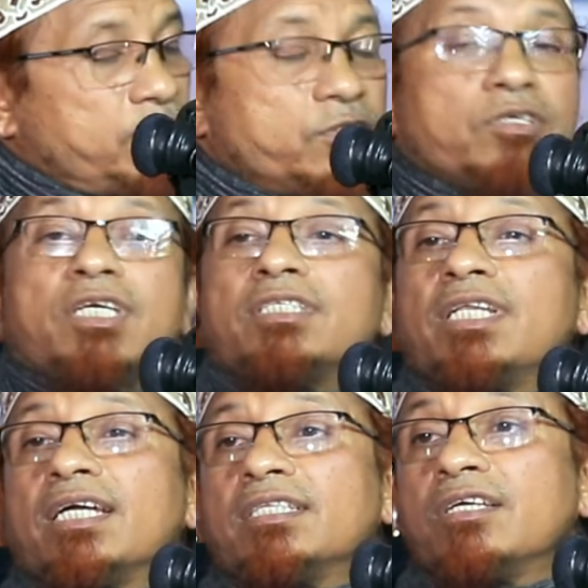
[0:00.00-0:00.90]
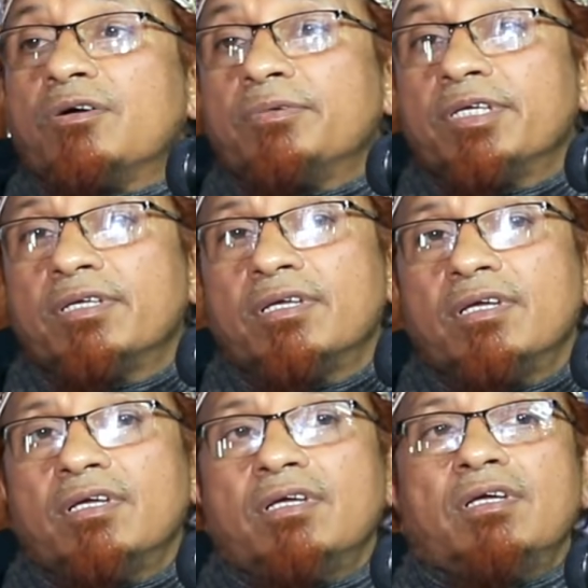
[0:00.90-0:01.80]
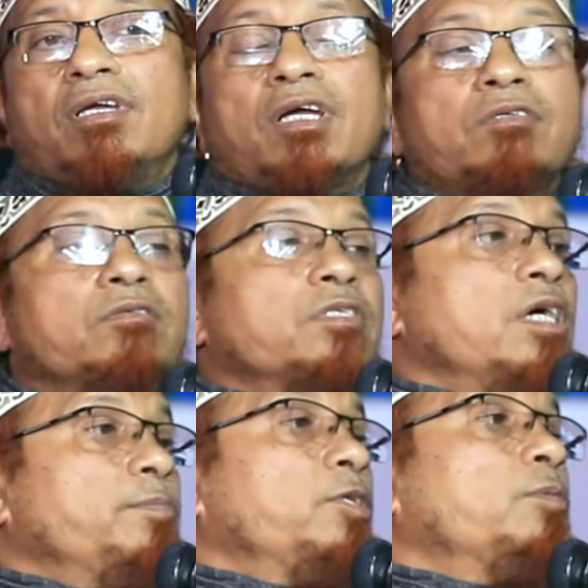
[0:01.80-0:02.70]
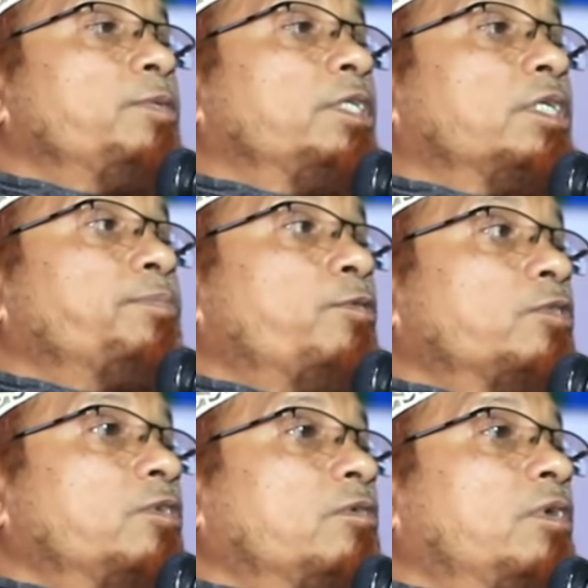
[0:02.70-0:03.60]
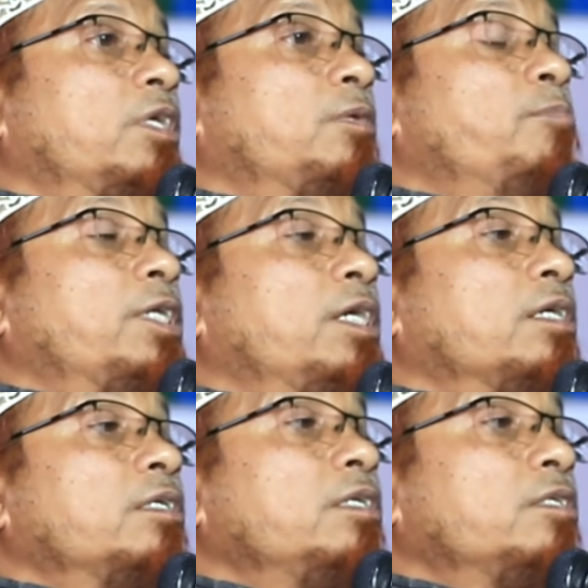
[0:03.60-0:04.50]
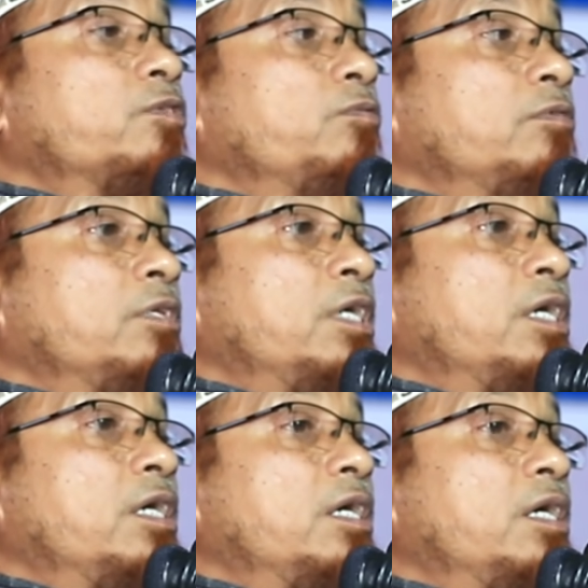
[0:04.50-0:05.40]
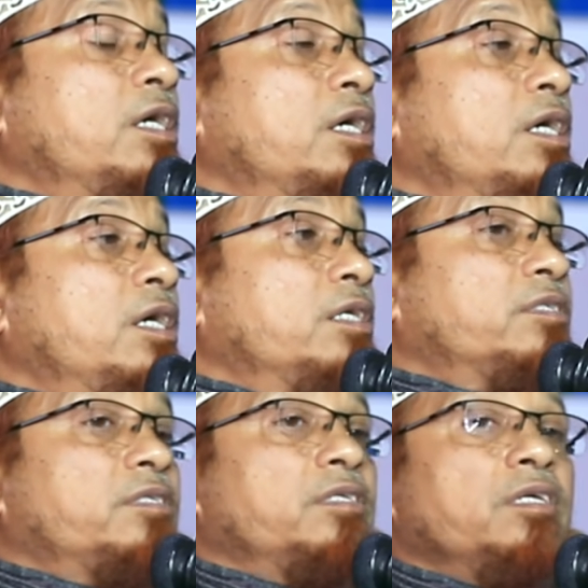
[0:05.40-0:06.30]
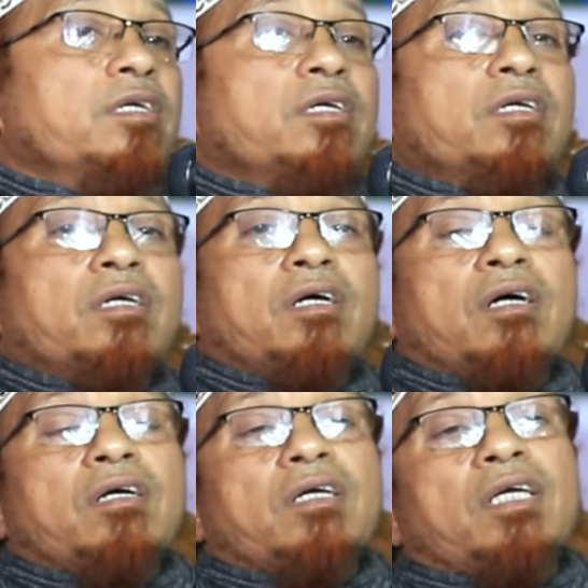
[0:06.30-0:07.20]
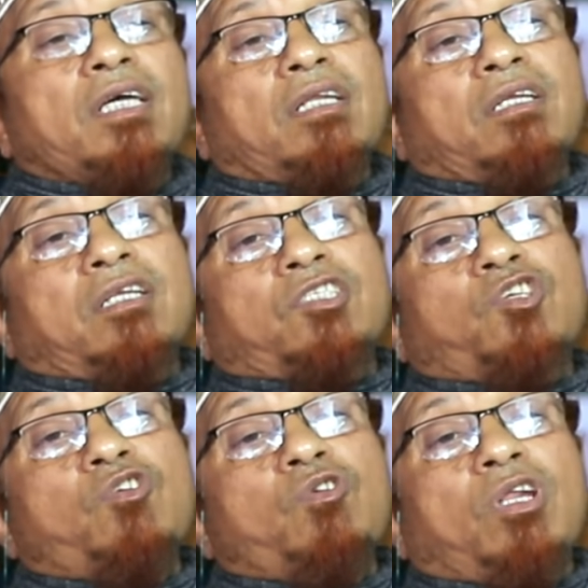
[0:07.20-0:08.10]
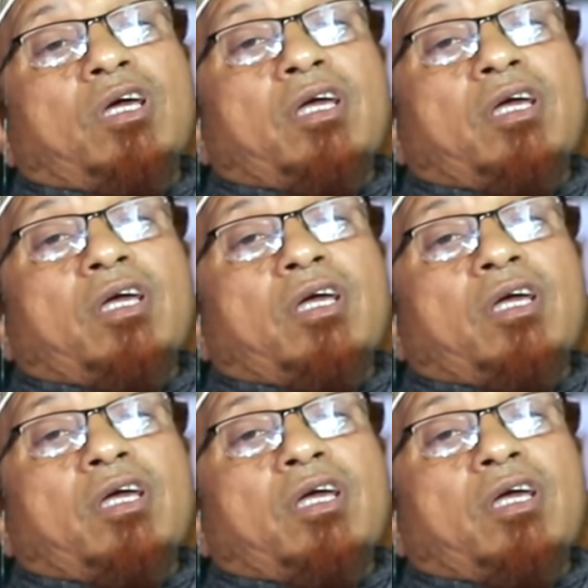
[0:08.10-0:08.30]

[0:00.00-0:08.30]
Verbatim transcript: অবশ্যই কাজে লাগাতে হবে একজন সাহাবি নবীজিকে প্রশ্ন করলেন মানে কি সন্ন্যাস হে আল্লাহ রাসুল